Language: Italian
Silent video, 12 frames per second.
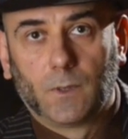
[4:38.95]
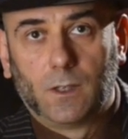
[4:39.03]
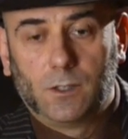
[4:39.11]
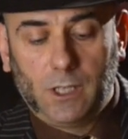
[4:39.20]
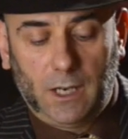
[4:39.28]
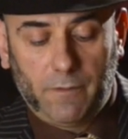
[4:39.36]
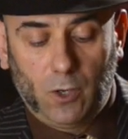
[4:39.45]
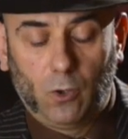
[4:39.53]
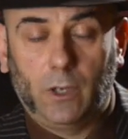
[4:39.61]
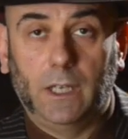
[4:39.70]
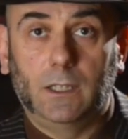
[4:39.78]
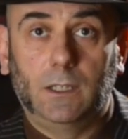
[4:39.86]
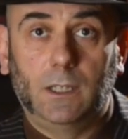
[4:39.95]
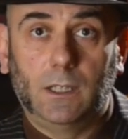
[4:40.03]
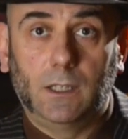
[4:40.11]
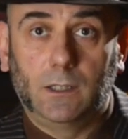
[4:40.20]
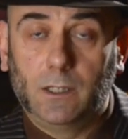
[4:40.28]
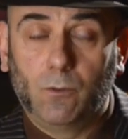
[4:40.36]
sia a livello che
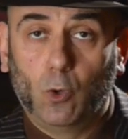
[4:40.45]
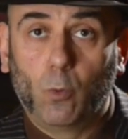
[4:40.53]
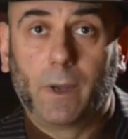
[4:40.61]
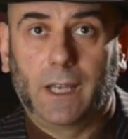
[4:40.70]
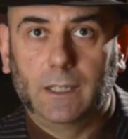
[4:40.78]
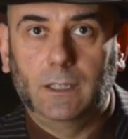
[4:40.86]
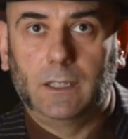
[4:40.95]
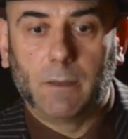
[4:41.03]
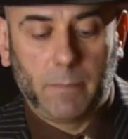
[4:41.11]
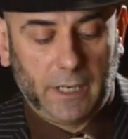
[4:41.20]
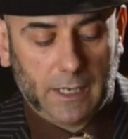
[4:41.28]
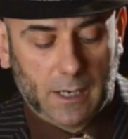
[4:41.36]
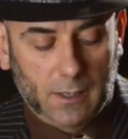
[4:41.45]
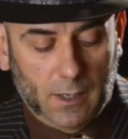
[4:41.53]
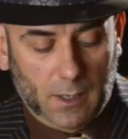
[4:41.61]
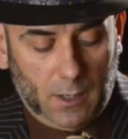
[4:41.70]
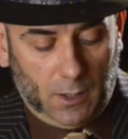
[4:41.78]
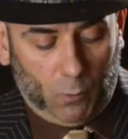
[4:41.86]
di, di volume che di timbrica,
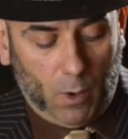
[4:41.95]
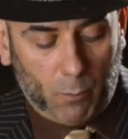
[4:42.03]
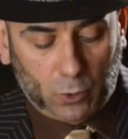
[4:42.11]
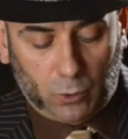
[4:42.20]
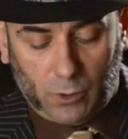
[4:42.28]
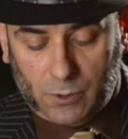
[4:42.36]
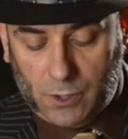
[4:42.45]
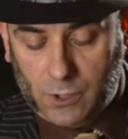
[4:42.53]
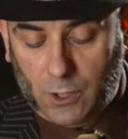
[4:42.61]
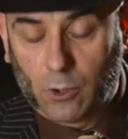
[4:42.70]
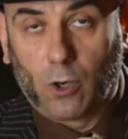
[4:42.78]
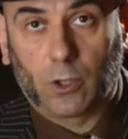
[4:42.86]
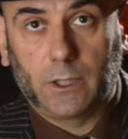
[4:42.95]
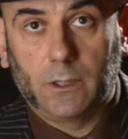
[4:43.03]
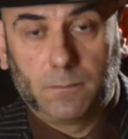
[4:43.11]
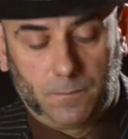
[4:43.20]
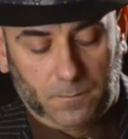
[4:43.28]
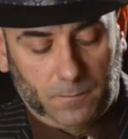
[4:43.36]
qua monto le stesse corde,
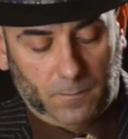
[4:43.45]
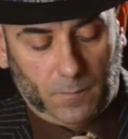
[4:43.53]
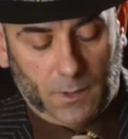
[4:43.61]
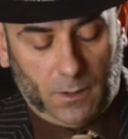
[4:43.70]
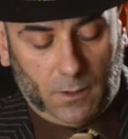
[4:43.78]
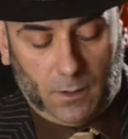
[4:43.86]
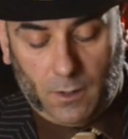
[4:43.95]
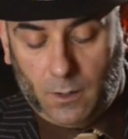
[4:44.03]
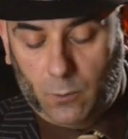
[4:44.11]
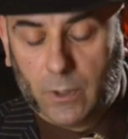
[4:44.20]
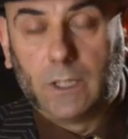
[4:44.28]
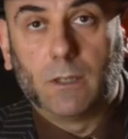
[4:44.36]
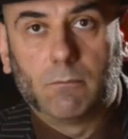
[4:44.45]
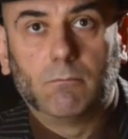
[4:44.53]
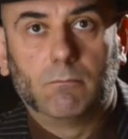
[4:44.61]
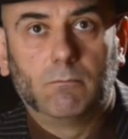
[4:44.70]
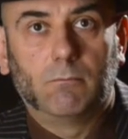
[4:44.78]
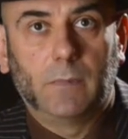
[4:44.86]
quindi
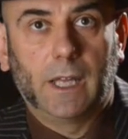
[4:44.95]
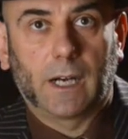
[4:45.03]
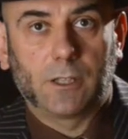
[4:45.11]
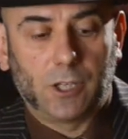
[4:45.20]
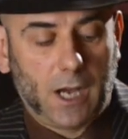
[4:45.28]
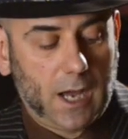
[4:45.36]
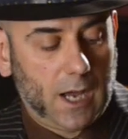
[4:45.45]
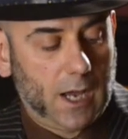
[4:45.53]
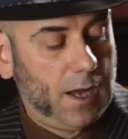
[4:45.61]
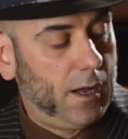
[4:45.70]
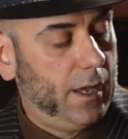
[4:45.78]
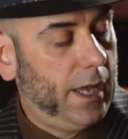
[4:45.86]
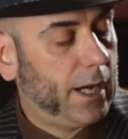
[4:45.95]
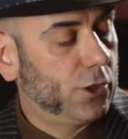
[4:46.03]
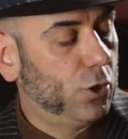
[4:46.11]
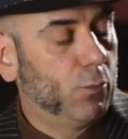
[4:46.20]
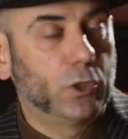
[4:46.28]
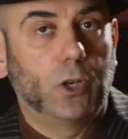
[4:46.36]
era già, era
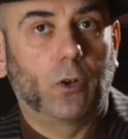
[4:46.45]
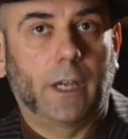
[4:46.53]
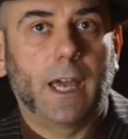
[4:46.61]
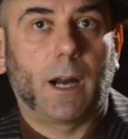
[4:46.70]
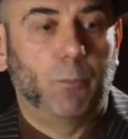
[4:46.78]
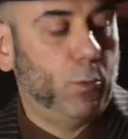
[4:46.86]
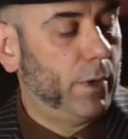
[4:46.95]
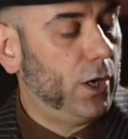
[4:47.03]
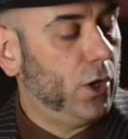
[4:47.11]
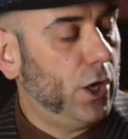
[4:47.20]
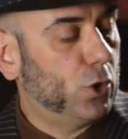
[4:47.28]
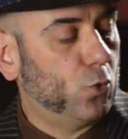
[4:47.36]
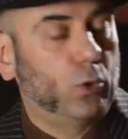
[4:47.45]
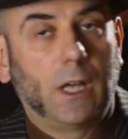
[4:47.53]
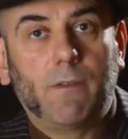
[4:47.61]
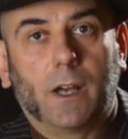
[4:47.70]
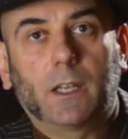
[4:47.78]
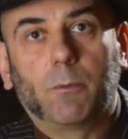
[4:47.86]
già un modello che era più bello e
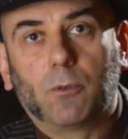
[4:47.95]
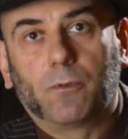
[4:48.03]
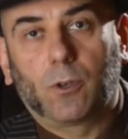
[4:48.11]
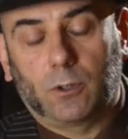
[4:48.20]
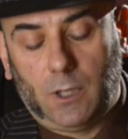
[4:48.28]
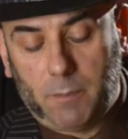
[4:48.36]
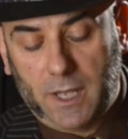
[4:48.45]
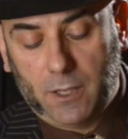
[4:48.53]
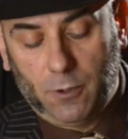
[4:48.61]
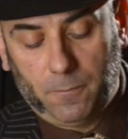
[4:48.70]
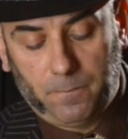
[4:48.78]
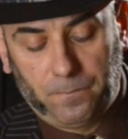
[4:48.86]
suonava anche più forte e meglio.